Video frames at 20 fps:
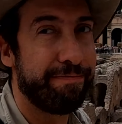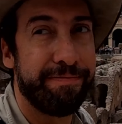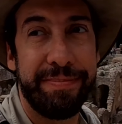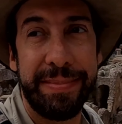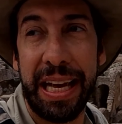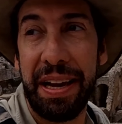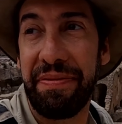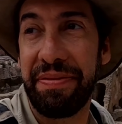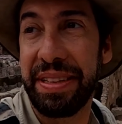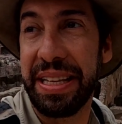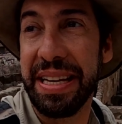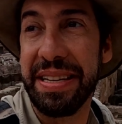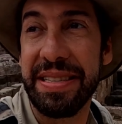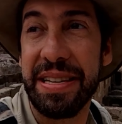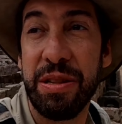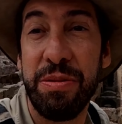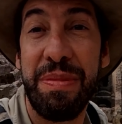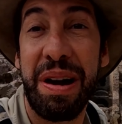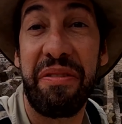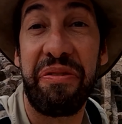Deve ter
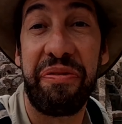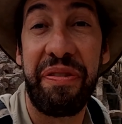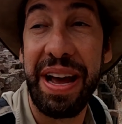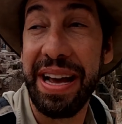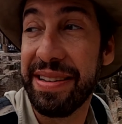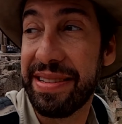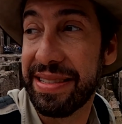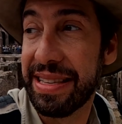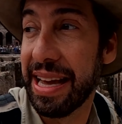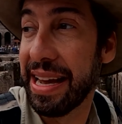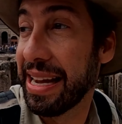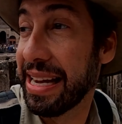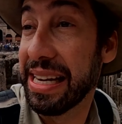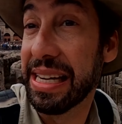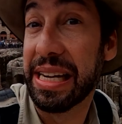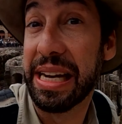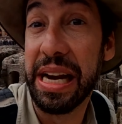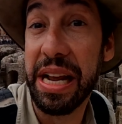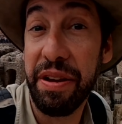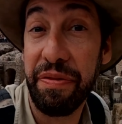sido uma festa
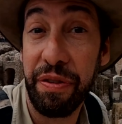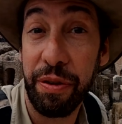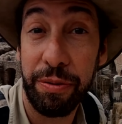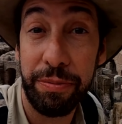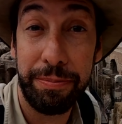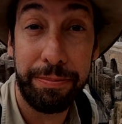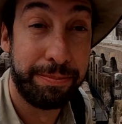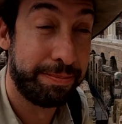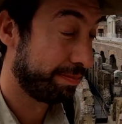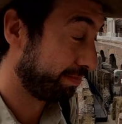incrível.